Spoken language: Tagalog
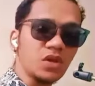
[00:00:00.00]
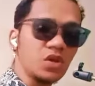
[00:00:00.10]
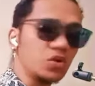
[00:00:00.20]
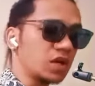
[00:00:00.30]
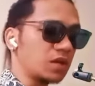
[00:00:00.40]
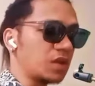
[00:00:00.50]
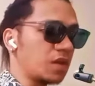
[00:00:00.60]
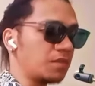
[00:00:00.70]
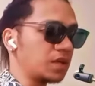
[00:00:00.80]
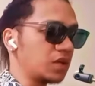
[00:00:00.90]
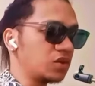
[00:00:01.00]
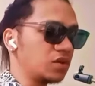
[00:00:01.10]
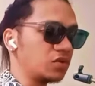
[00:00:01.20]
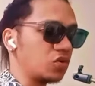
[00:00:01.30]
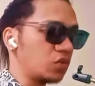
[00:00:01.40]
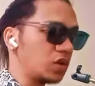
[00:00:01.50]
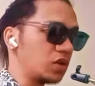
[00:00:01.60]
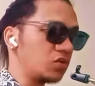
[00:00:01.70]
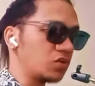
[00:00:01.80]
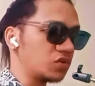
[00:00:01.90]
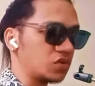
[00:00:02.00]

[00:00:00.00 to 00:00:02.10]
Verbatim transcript: yung karamdaman ngayon ni Doc Willie Ong.